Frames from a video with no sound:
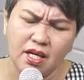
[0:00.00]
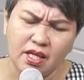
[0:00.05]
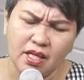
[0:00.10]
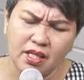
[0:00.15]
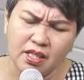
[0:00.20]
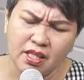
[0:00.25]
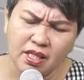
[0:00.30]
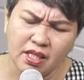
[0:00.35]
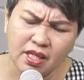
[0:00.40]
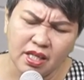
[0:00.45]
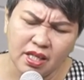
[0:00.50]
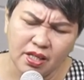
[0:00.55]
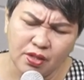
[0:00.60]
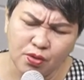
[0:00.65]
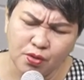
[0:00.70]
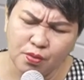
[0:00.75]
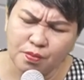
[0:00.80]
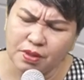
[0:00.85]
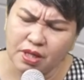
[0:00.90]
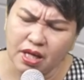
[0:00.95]
Ini
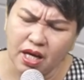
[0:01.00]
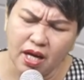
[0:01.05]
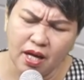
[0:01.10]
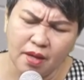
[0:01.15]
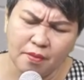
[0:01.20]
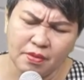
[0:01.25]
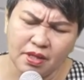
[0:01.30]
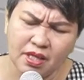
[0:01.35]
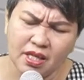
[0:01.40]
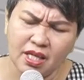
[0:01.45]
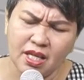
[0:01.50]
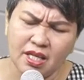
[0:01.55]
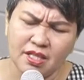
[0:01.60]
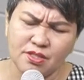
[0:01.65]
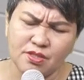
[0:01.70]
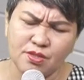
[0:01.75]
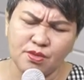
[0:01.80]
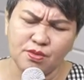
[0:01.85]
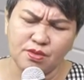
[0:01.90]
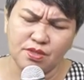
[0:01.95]
hidup kami
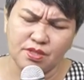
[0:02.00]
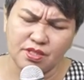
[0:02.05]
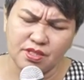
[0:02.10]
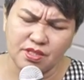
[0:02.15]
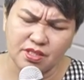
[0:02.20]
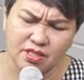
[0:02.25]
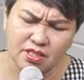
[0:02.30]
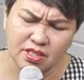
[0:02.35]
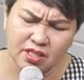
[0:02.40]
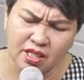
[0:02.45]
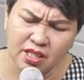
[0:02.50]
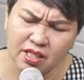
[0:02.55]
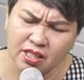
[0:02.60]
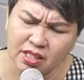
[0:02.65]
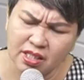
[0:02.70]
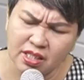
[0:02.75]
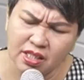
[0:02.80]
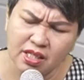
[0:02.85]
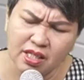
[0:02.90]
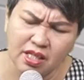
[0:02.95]
Yesus,
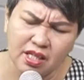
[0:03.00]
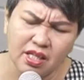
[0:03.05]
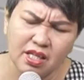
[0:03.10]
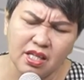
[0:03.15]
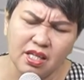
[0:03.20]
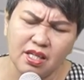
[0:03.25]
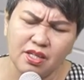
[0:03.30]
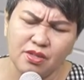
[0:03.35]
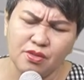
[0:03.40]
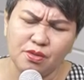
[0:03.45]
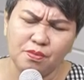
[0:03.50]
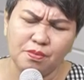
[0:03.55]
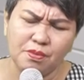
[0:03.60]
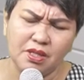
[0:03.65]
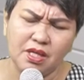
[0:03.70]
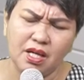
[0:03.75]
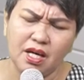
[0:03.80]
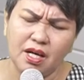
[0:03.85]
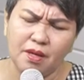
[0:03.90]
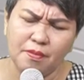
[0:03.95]
ini hidup
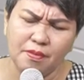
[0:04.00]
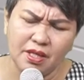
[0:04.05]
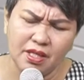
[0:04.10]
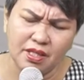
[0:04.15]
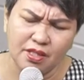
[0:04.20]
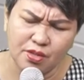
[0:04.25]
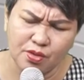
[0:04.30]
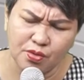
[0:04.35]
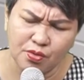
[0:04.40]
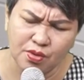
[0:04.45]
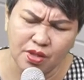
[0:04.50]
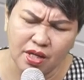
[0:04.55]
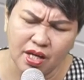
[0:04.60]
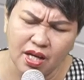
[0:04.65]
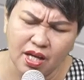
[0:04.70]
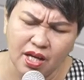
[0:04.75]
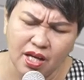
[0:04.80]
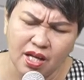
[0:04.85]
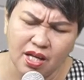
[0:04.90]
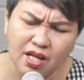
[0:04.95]
kami
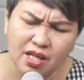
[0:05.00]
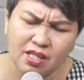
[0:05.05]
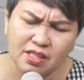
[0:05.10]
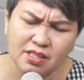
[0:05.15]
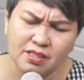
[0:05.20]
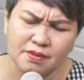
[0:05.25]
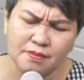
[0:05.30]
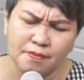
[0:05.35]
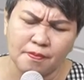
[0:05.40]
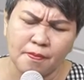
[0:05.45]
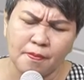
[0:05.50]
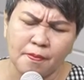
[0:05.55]
Tuhan